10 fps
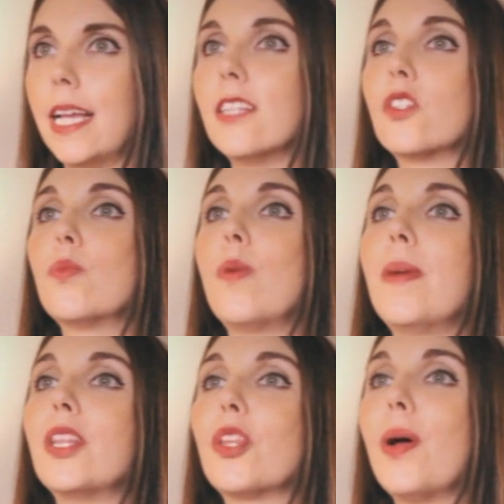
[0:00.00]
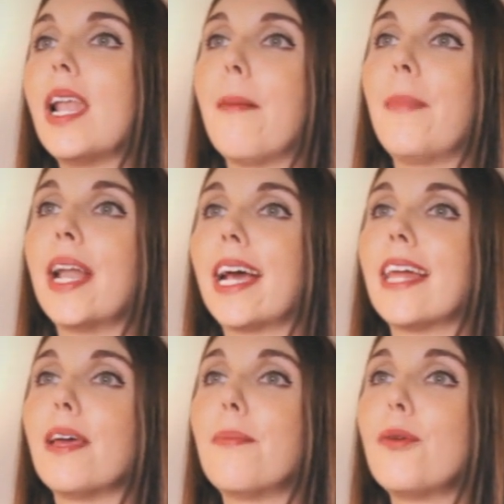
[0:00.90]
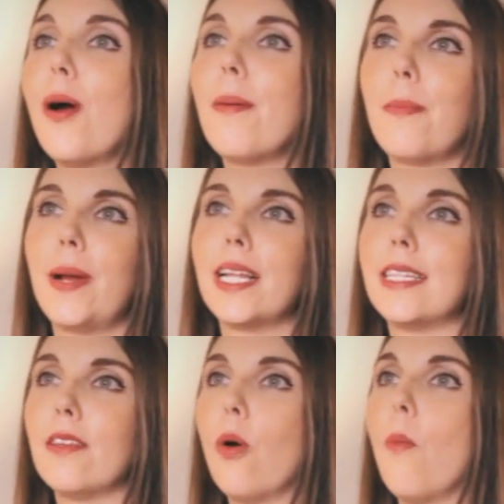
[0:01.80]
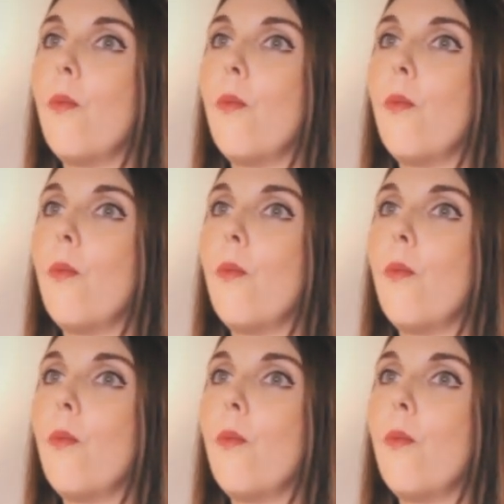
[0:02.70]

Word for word: En su momento, la pareja debió haber parecido